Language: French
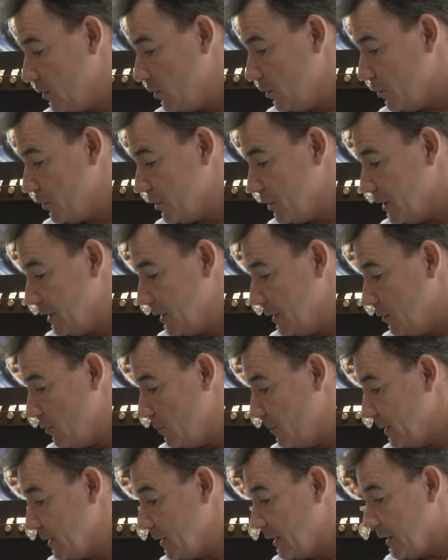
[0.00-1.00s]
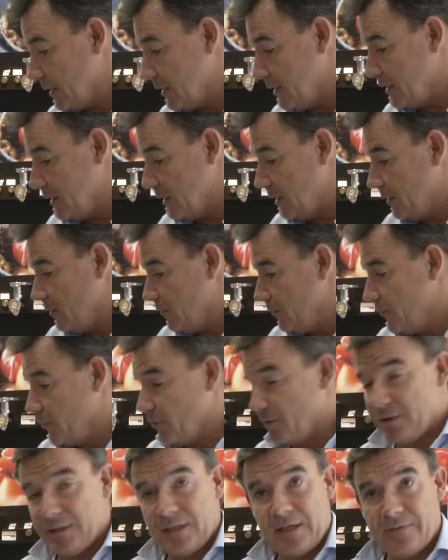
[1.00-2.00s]
crochet, le pétrin qui est
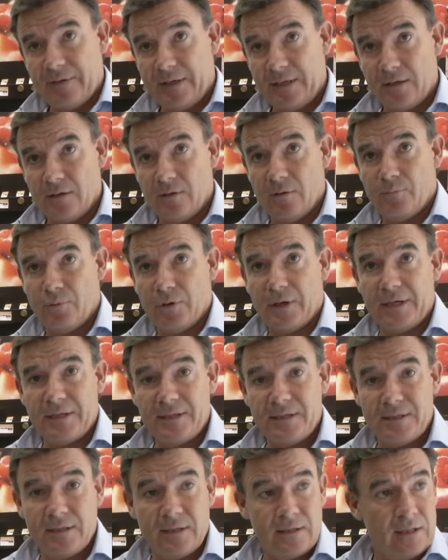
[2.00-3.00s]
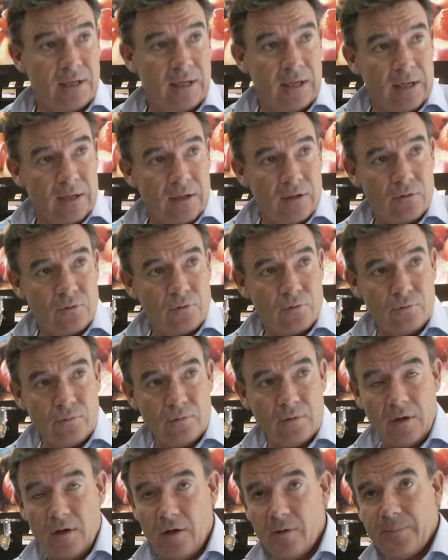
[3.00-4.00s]
fourni avec pour réaliser
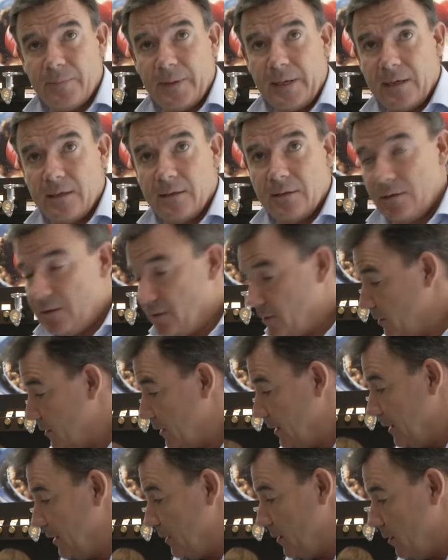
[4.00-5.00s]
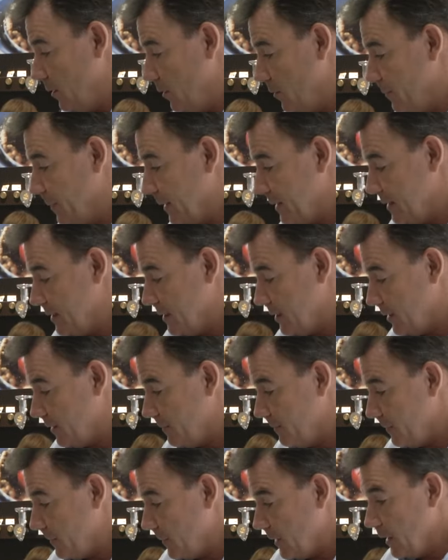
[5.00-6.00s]
tout en pain et en
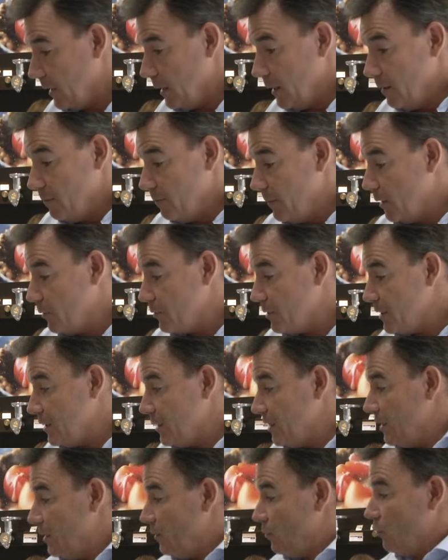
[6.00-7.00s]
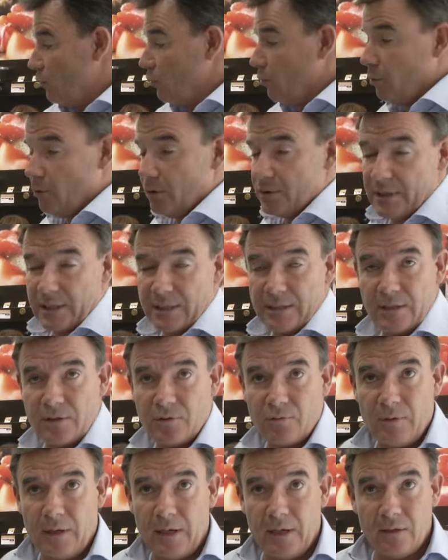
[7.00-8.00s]
pâtisserie. Mais aussi de nombreux
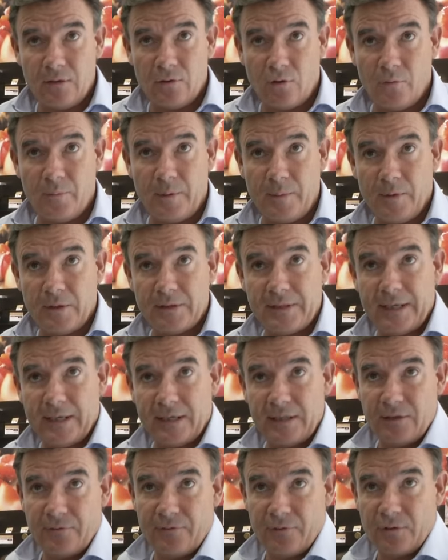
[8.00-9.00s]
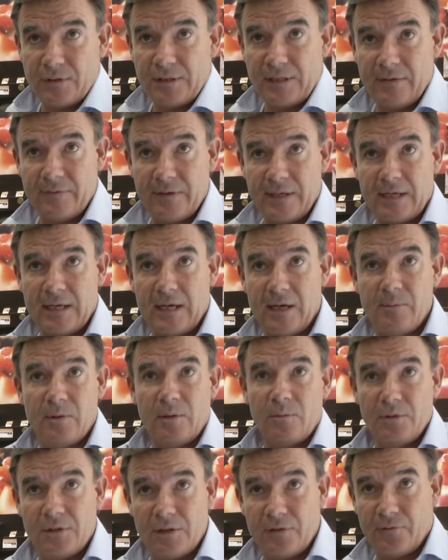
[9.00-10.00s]
accessoires complémentaires, il est fourni avec un
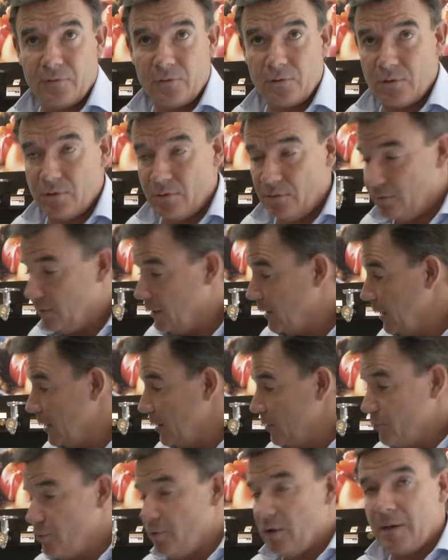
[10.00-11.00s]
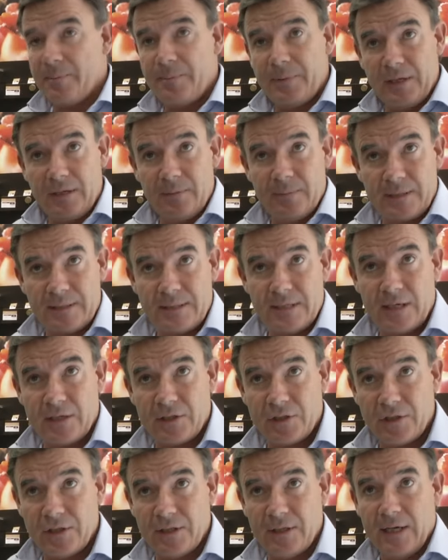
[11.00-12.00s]
bol multifonction, pour râper, mincer,
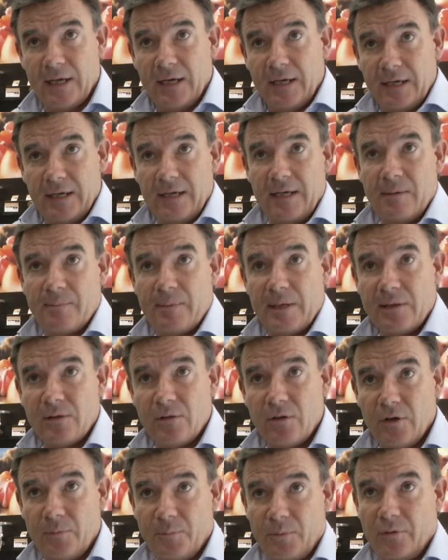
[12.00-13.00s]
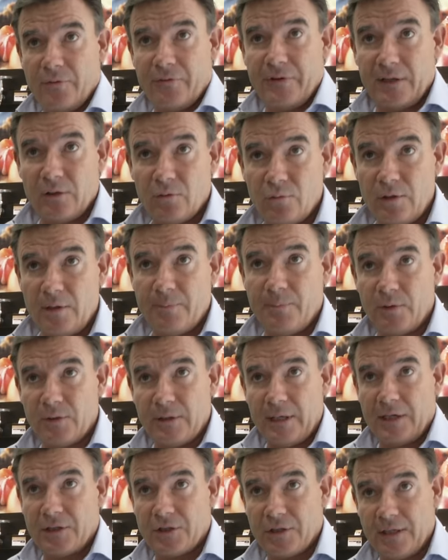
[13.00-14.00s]
hacher et un blender pour faire tous les
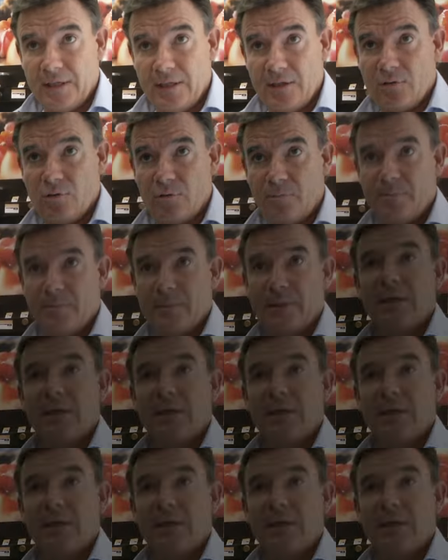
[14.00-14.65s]
potages et les soupes.